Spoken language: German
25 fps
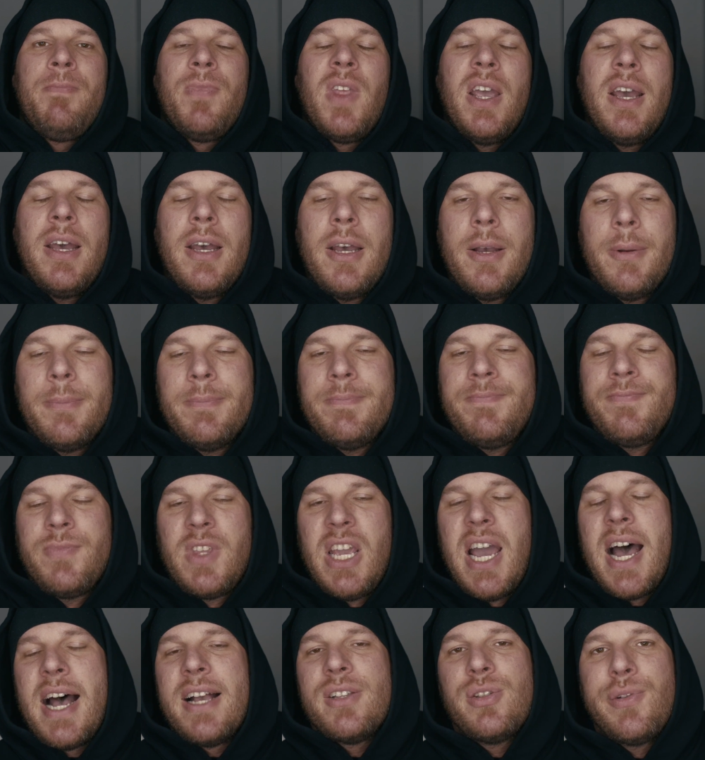Ähm,
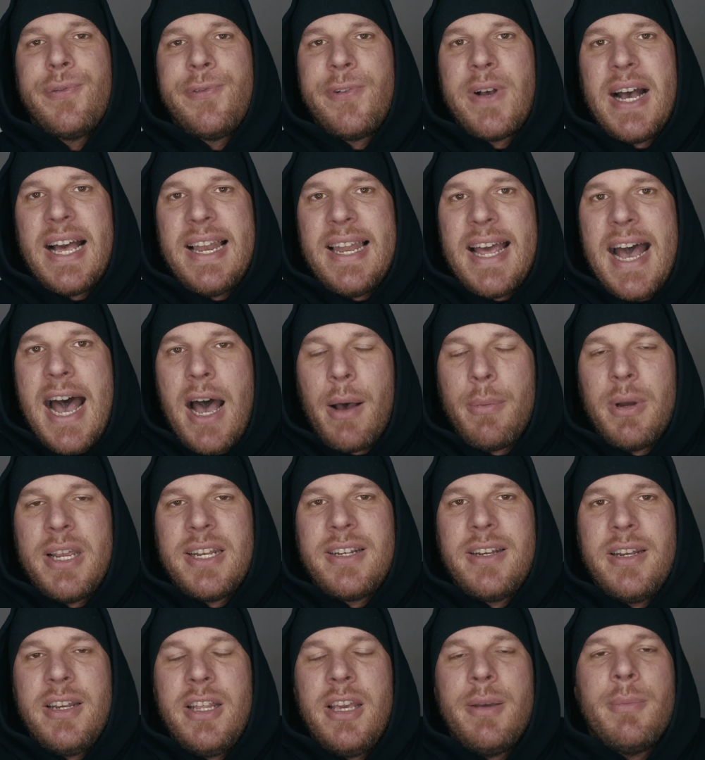ja, also für alle
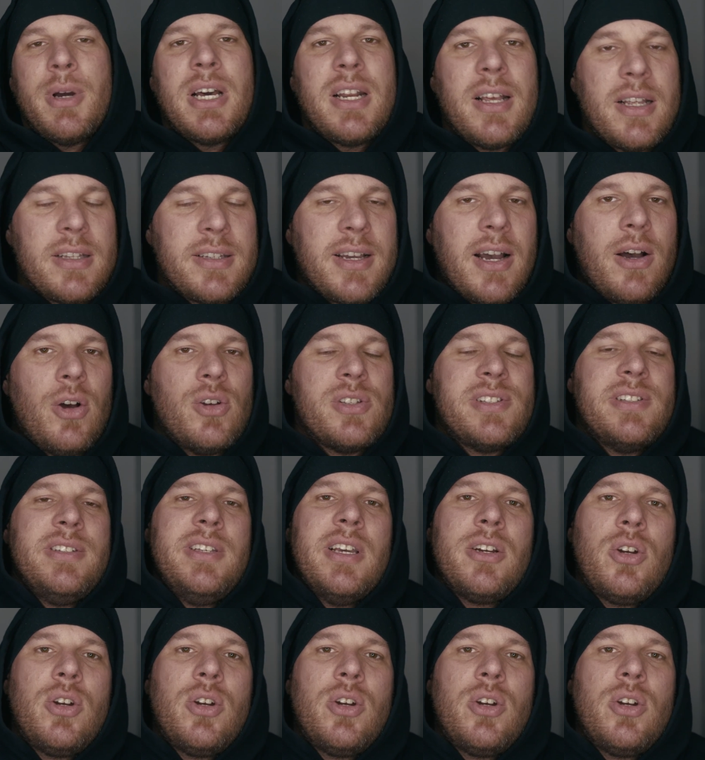Arbeitnehmer da draußen,